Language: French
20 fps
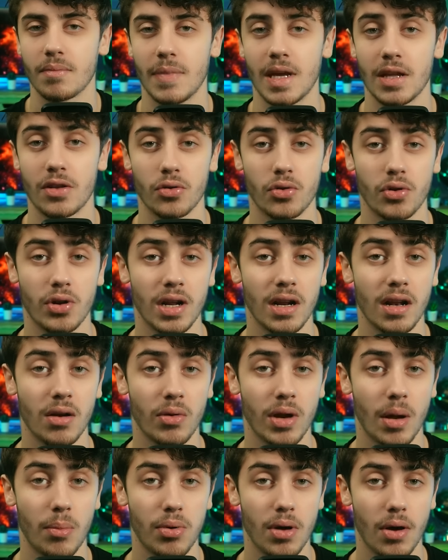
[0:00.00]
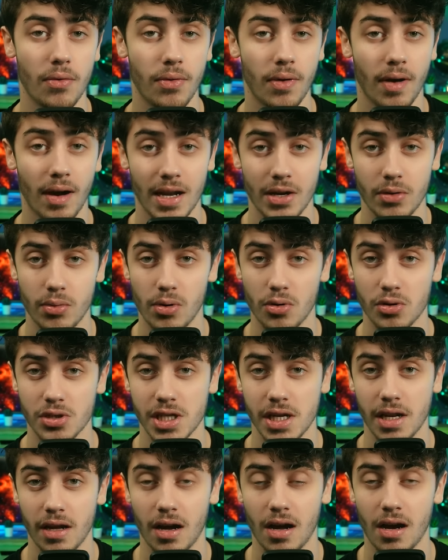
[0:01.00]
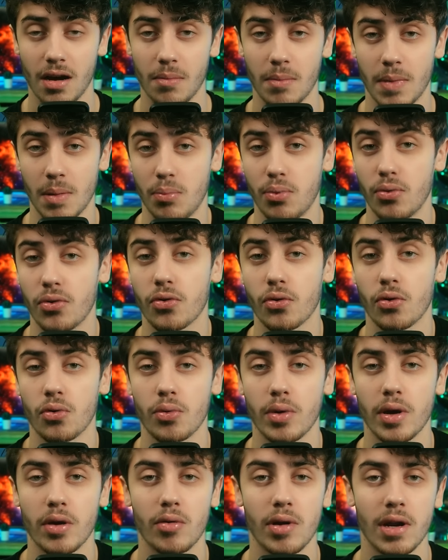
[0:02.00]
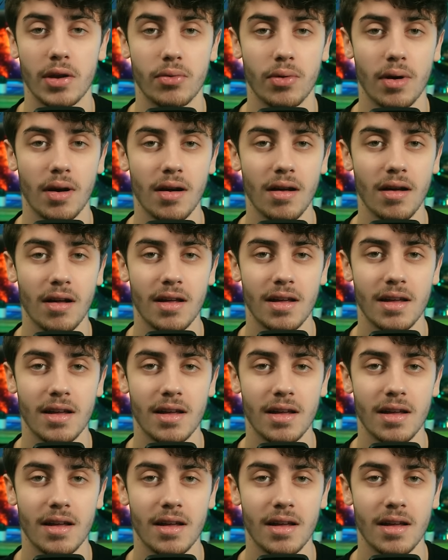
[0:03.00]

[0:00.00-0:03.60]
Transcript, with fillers: Et étant donné que là on n'a plus affaire à l'étoile en général, mais plus au noyau de l'étoile,